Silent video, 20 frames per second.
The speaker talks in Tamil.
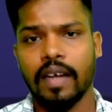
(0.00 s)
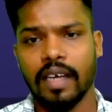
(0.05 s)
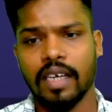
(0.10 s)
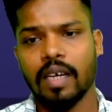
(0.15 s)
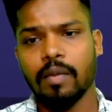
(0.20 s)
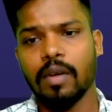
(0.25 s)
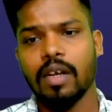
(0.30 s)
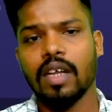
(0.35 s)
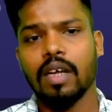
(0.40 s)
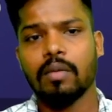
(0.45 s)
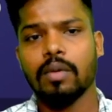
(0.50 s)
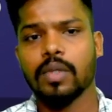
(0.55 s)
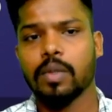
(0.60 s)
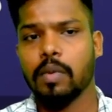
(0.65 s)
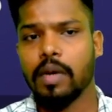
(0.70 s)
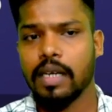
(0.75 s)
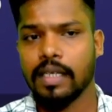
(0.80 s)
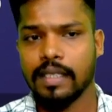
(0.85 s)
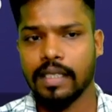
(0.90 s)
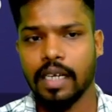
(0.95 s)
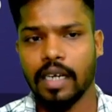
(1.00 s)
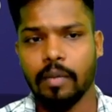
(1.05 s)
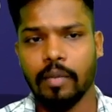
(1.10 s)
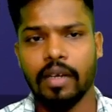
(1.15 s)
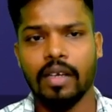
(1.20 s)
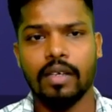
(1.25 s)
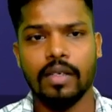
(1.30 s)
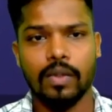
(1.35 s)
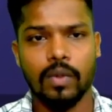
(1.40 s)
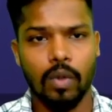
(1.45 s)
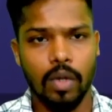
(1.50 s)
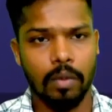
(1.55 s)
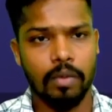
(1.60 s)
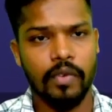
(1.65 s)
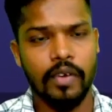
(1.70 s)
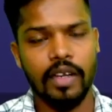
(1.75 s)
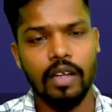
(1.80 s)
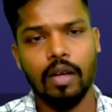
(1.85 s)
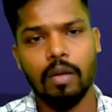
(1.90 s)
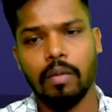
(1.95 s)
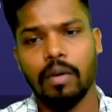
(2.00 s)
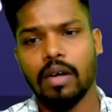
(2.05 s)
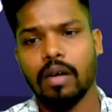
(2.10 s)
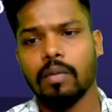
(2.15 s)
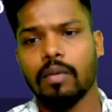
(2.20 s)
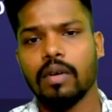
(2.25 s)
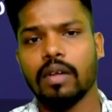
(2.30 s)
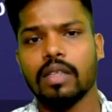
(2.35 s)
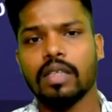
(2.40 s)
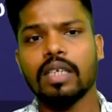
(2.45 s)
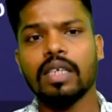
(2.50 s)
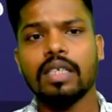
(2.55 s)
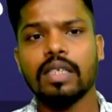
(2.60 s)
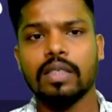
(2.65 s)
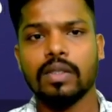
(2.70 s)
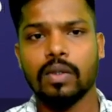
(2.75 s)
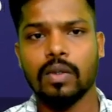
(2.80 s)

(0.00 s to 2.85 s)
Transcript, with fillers: வணக்கம் வெல்கம் டு ஸ்பார்க்ஸ் அகாடமி ஸோ நம்ம வீடியோவில் பார்க்க போகிறது